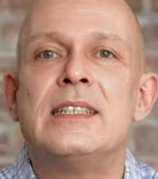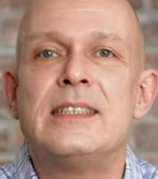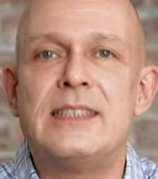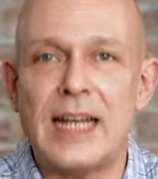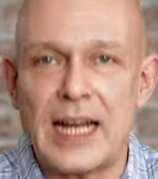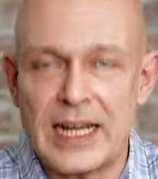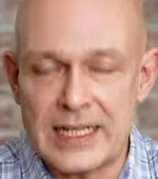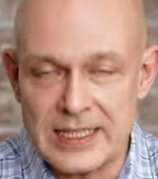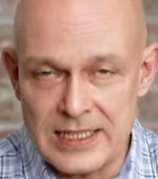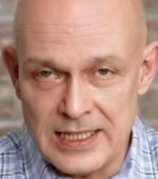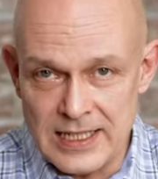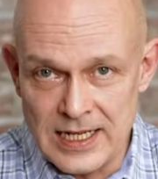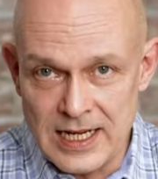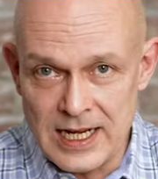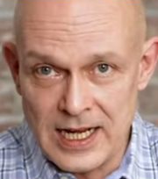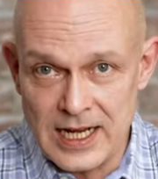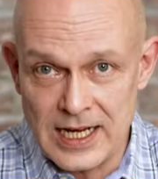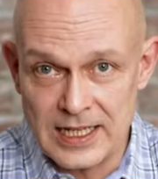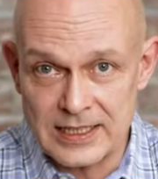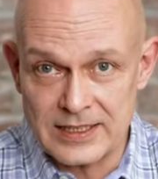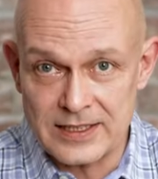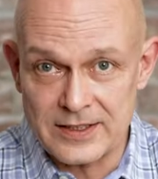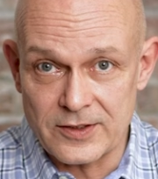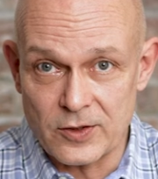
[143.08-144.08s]
Dann
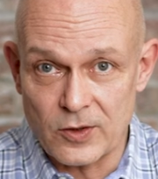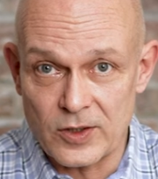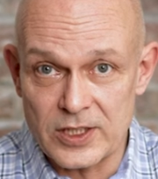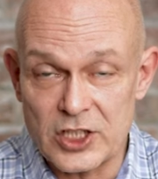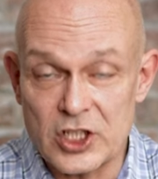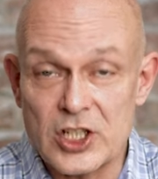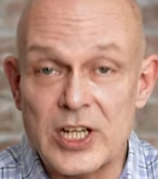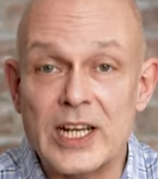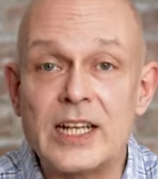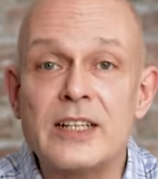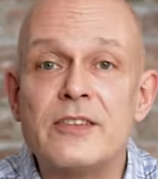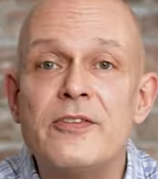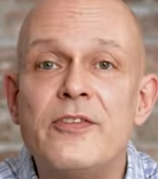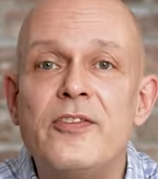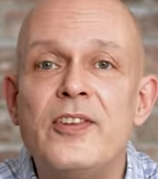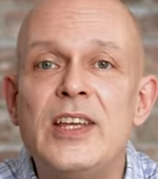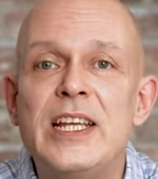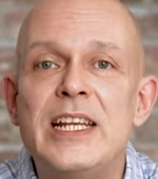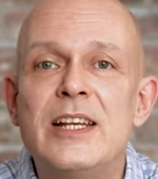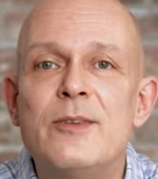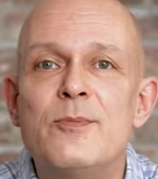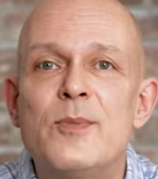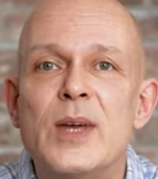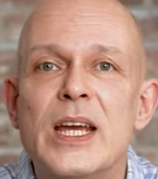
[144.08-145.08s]
hat Deutschland
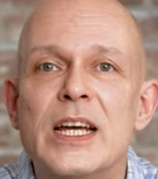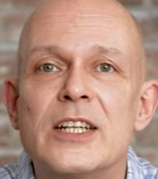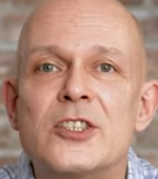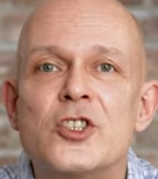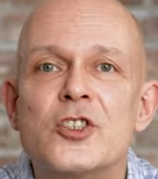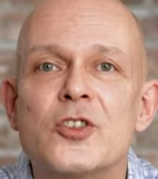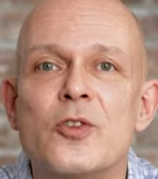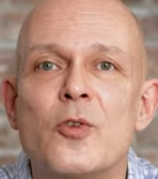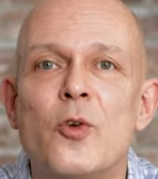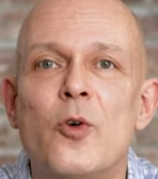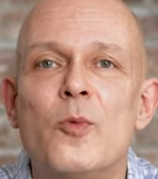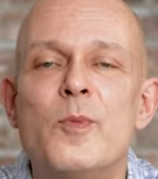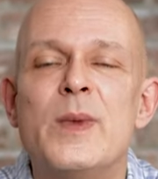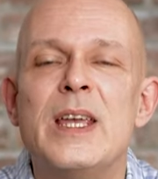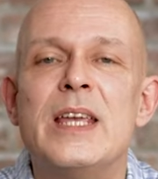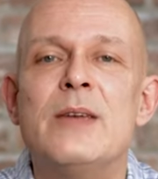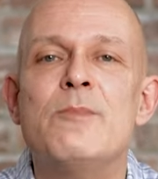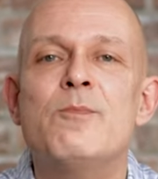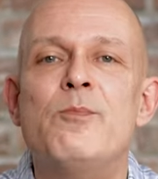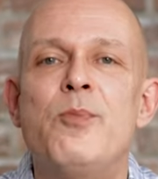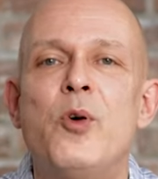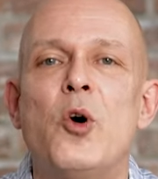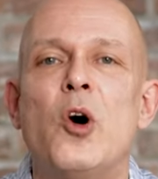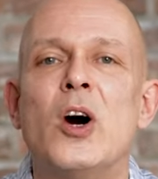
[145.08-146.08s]
viel mehr Strom
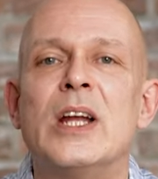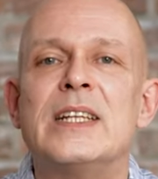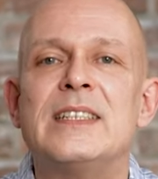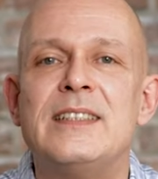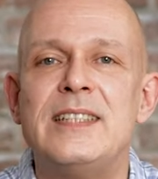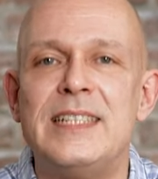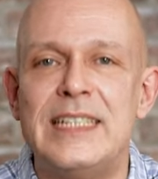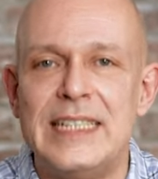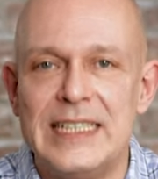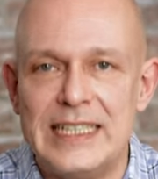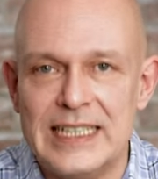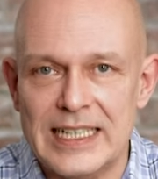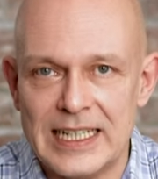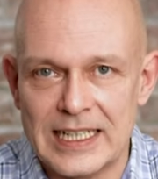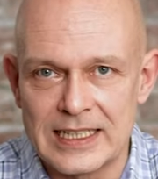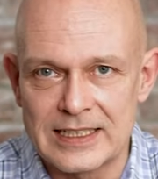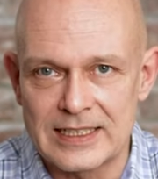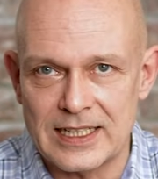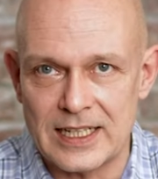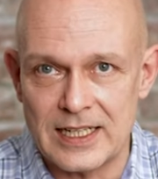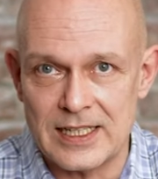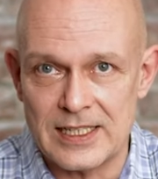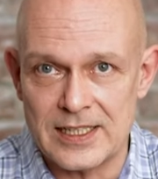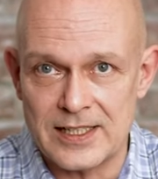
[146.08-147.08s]

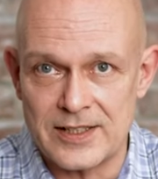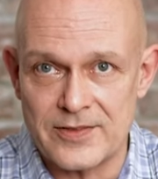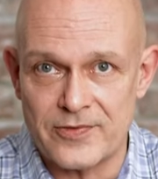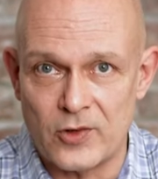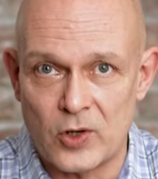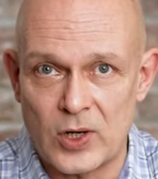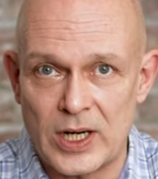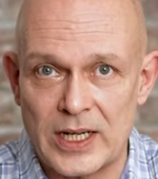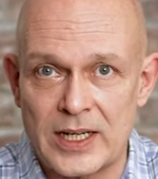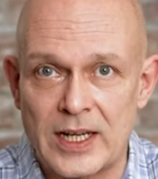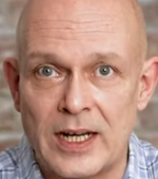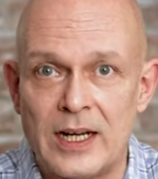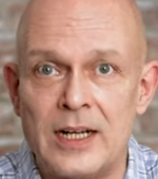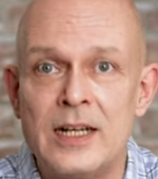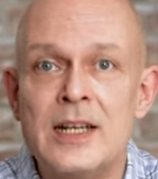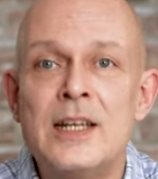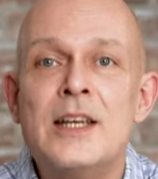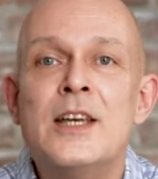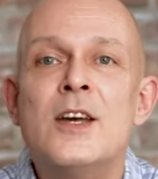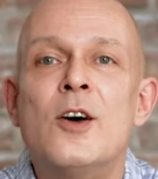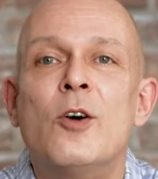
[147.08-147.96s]
importiert als vorher